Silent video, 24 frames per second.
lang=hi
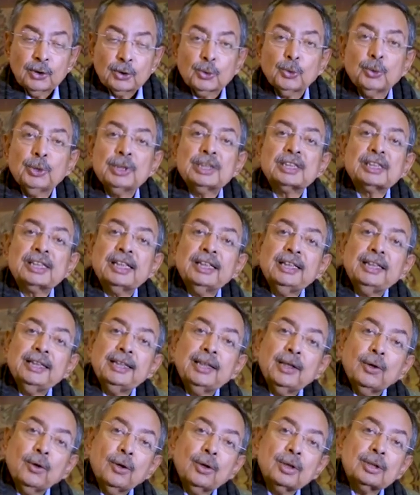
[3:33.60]
तो इसके
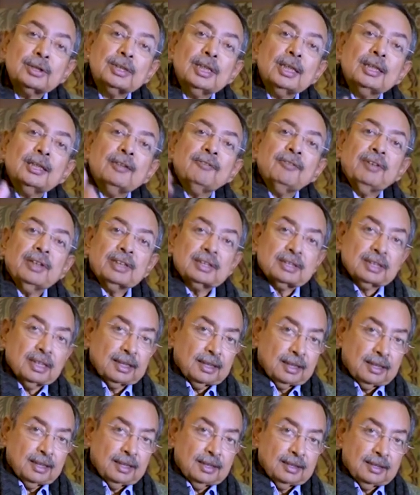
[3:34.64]
लिए और ज़्यादा फासला
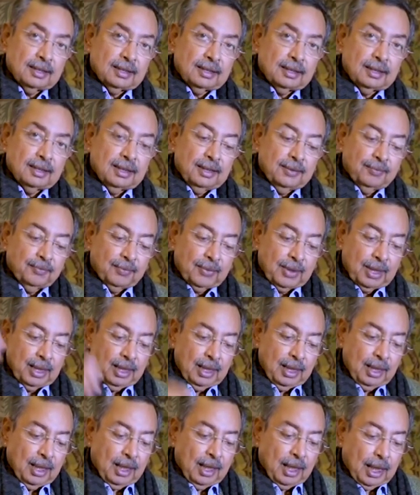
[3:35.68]
रखा जाता है
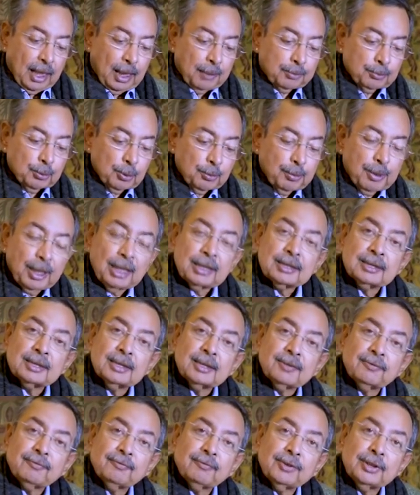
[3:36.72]
अब तो बात
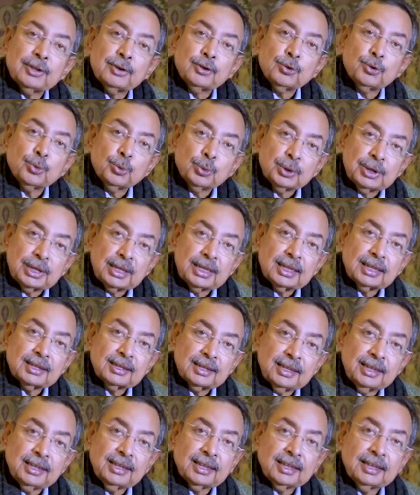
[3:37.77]
सिर्फ जूते तक
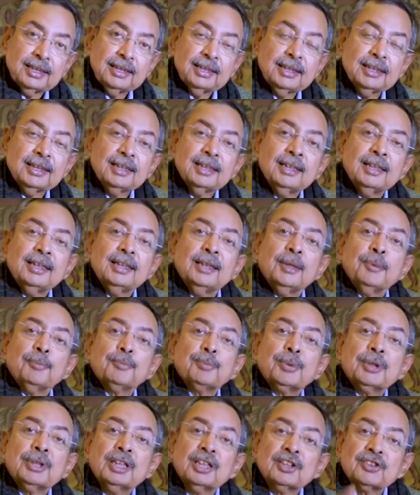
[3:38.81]
नहीं रही
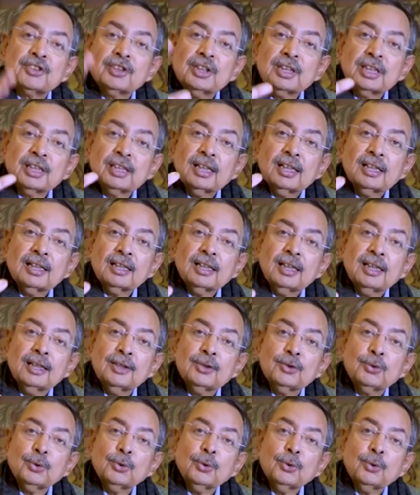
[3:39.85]
प्रदर्शन करना
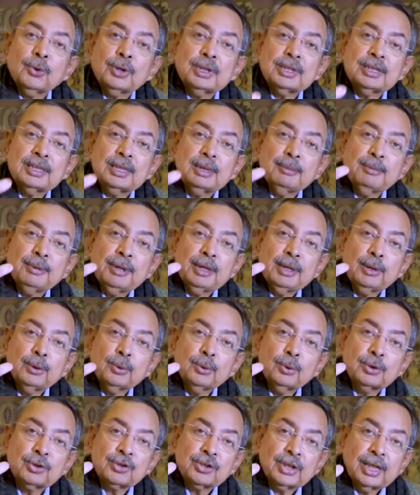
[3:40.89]
जो किसी भी
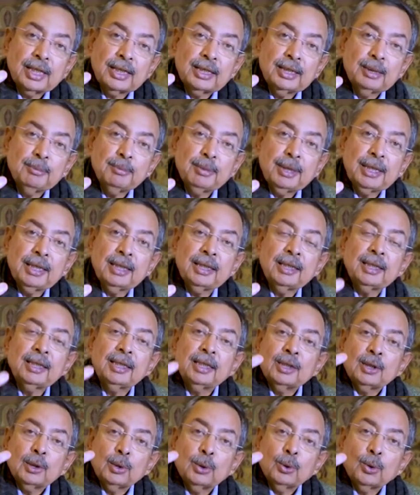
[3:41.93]
लोकशाही में
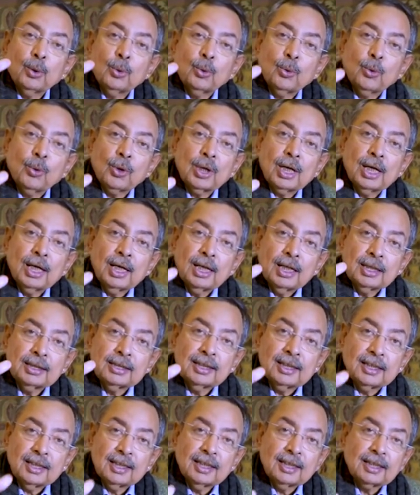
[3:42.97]
लोगों का
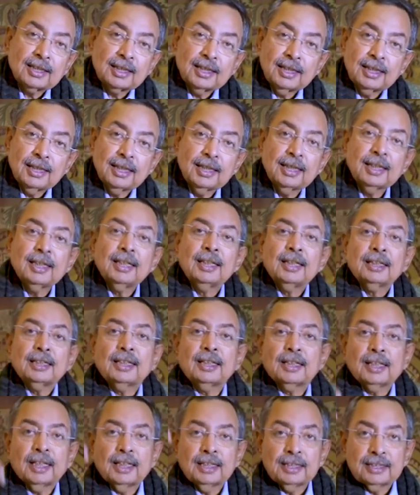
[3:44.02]
अधिकार है
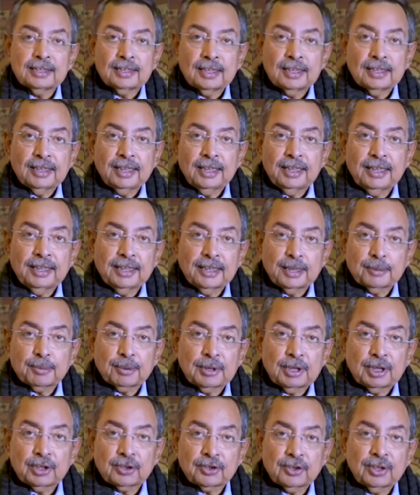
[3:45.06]
कि काले झंडे लेकर
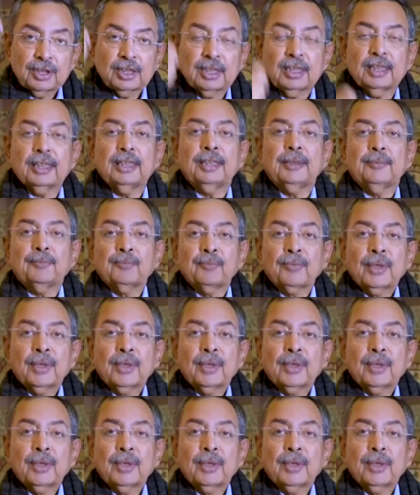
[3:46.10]
प्रदर्शन करें